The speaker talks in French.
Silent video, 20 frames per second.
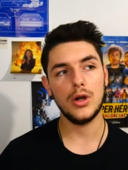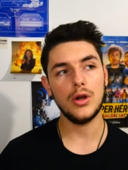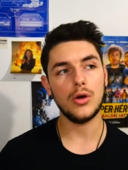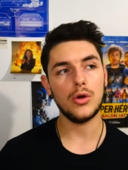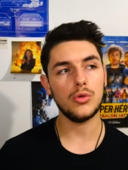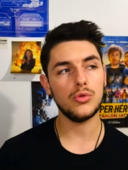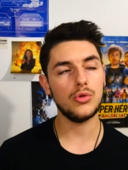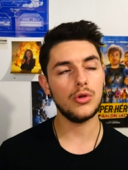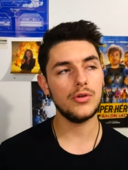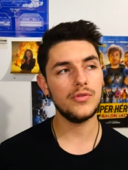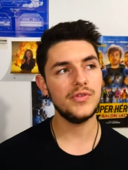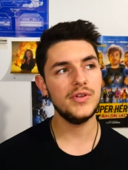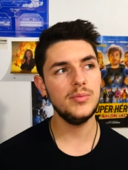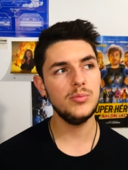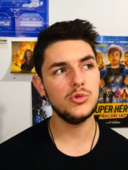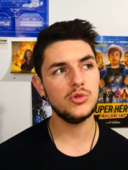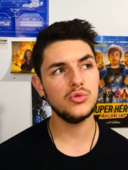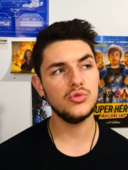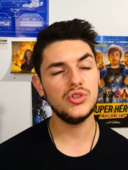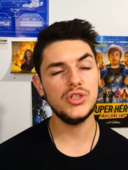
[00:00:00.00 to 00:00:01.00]
Alors dans le
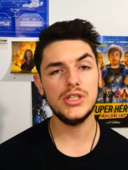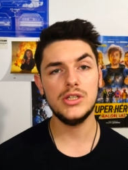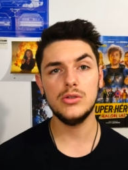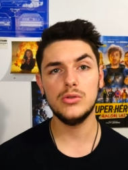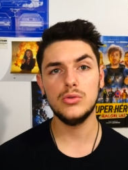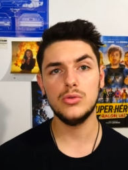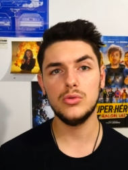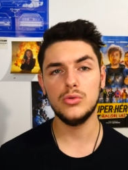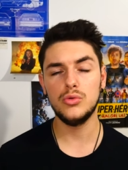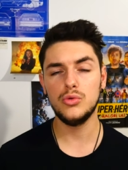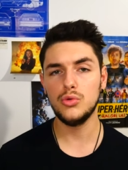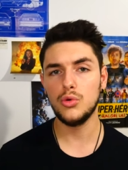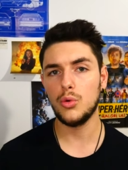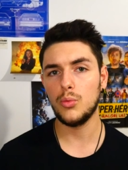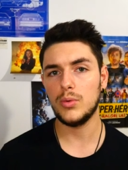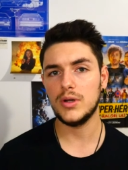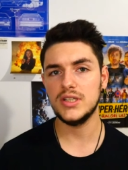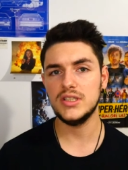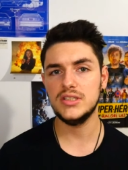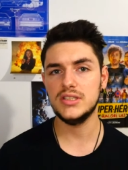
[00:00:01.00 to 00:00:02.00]
film ils ont dit le
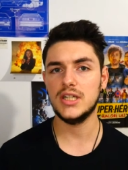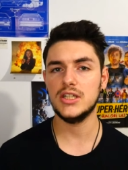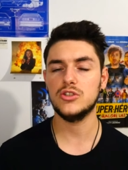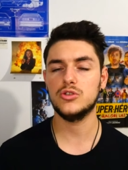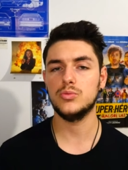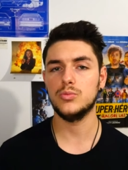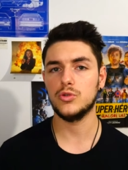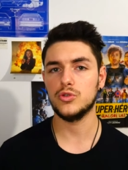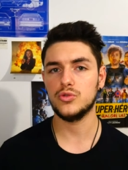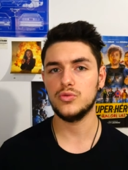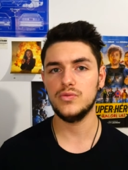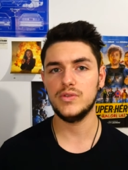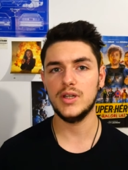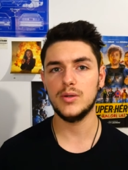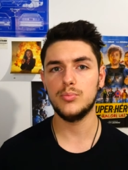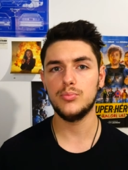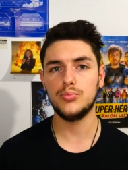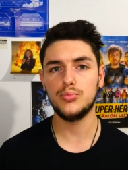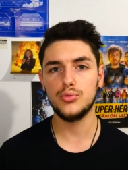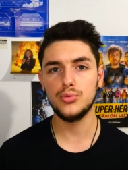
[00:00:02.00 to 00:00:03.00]
nombre exact, je m'en
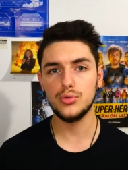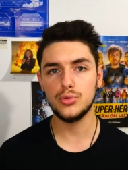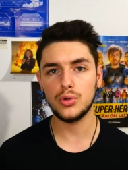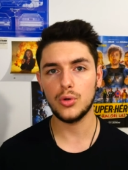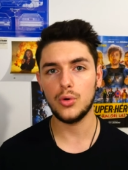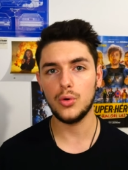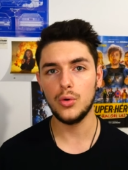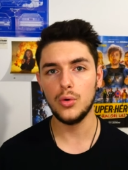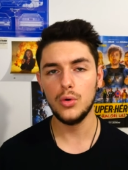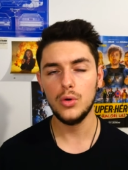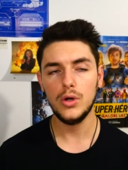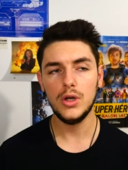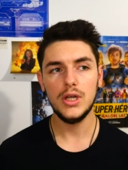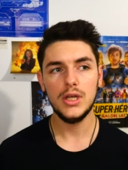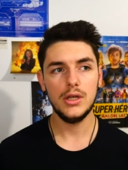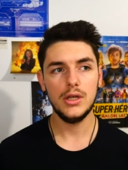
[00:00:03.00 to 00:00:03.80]
souviens plus trop.